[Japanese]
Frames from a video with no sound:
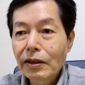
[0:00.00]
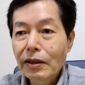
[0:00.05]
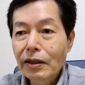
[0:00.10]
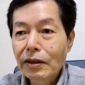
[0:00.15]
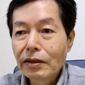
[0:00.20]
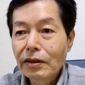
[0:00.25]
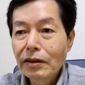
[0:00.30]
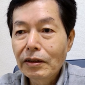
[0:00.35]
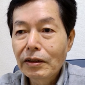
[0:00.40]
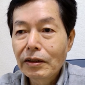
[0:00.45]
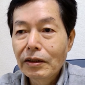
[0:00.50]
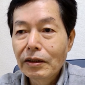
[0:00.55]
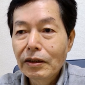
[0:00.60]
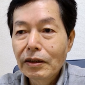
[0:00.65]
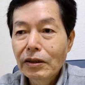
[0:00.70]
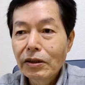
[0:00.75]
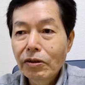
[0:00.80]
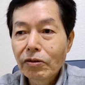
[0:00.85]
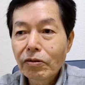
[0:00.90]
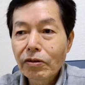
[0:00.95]
刀に
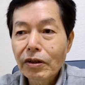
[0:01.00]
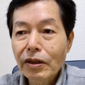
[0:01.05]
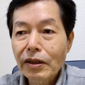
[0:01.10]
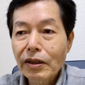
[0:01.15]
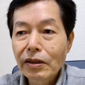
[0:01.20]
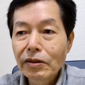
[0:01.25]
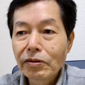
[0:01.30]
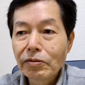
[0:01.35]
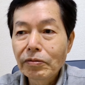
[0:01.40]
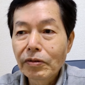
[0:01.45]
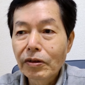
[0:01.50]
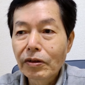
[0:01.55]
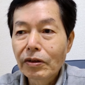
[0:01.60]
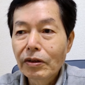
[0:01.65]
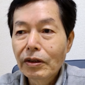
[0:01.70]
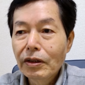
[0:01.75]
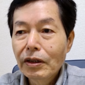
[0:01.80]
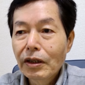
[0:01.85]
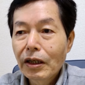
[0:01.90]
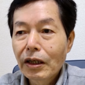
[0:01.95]
手をかける
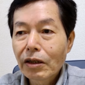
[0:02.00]
も、